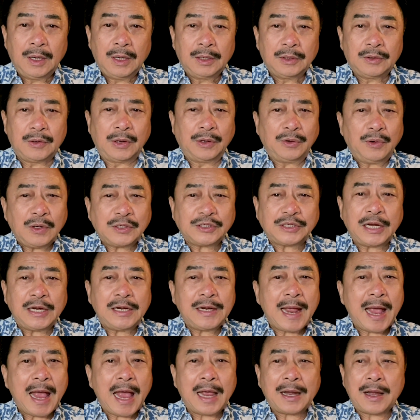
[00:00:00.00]
chuyện đó xảy
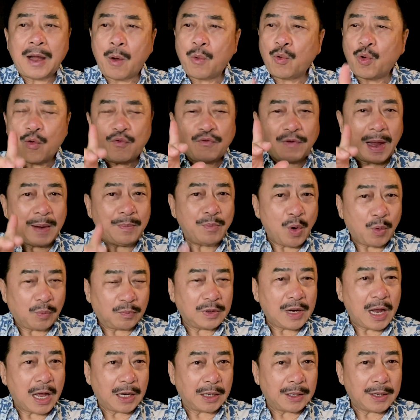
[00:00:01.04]
ra đâu có phải một
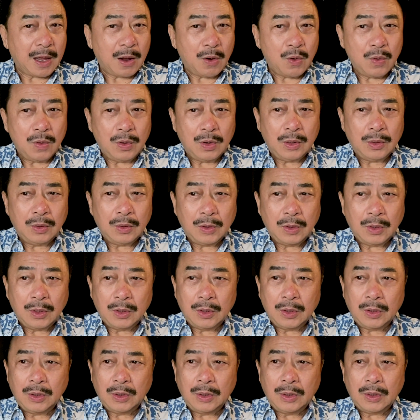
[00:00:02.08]
lần đâu
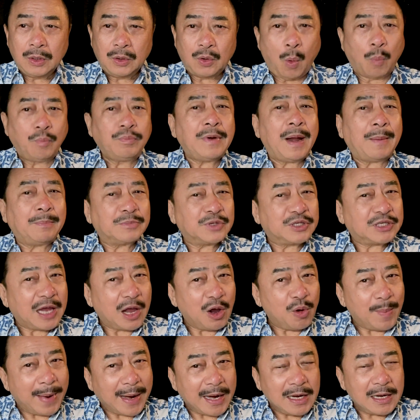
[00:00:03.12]
cũng năm sáu
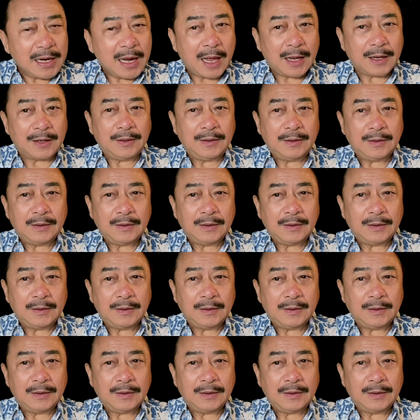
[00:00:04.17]
bảy lần